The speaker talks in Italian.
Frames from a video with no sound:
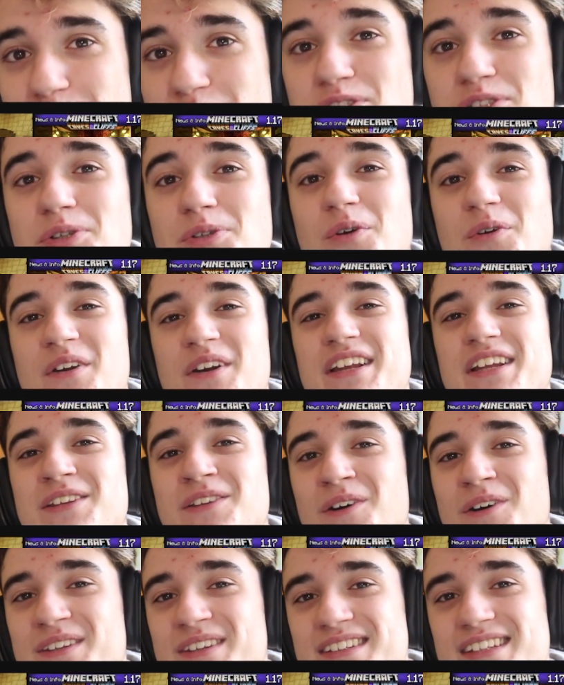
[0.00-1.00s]
si sono
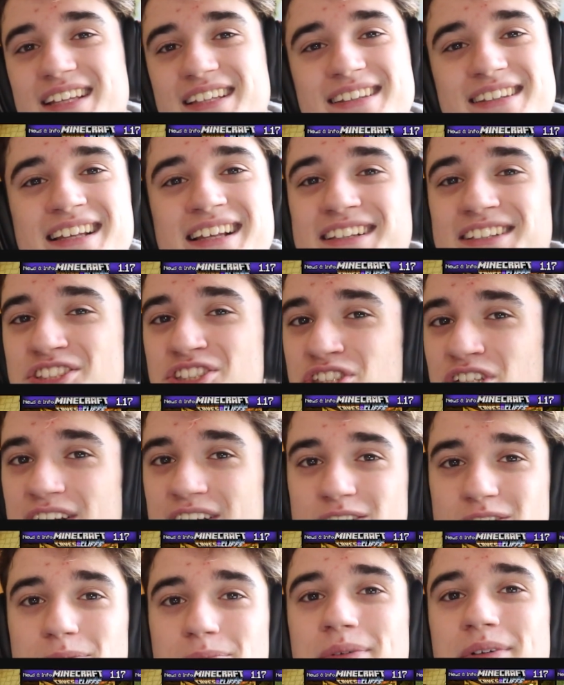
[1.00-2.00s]
ridotte del
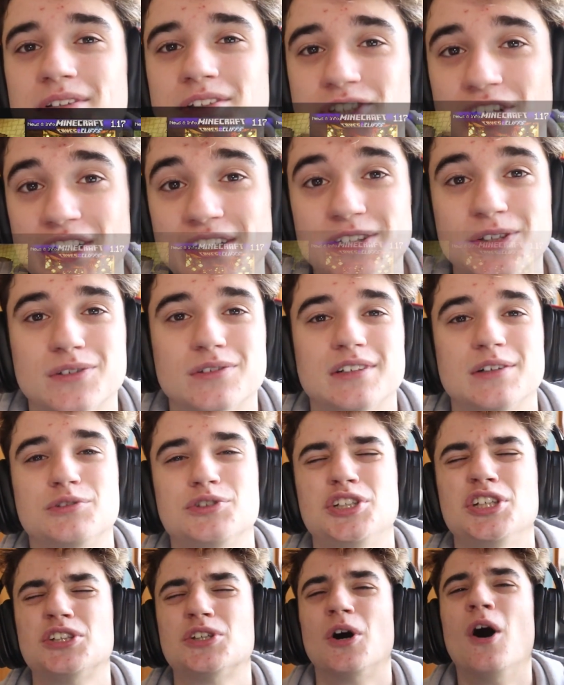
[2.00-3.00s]
100%, non è
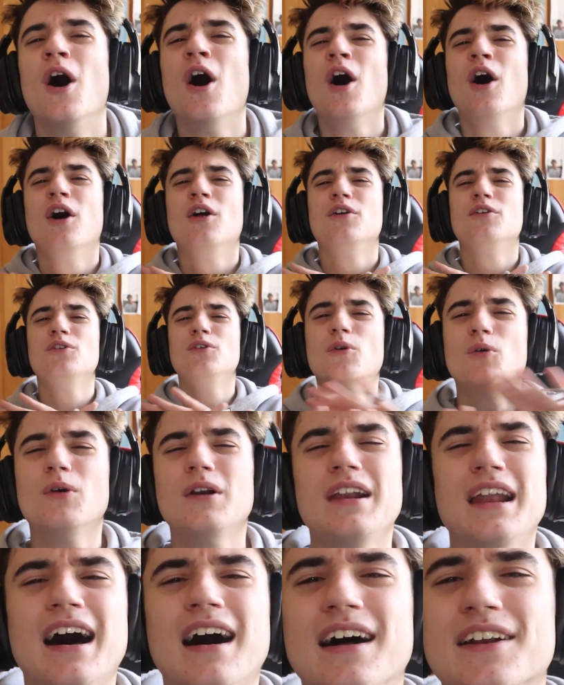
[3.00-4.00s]
uscito
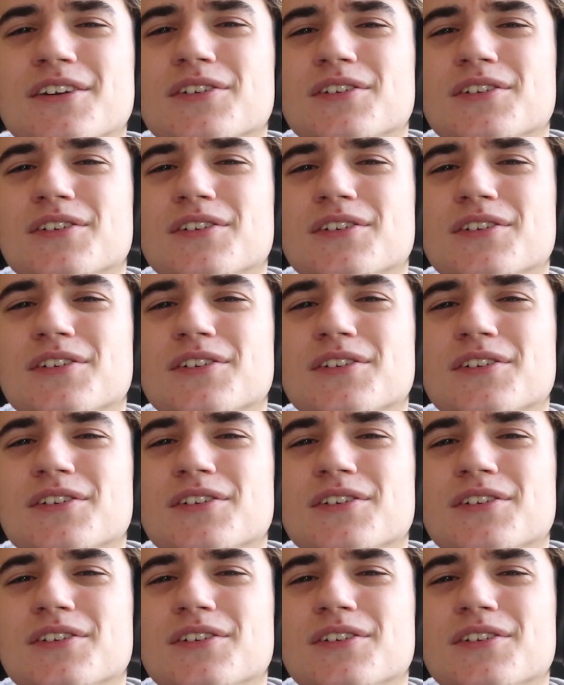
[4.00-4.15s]
nulla,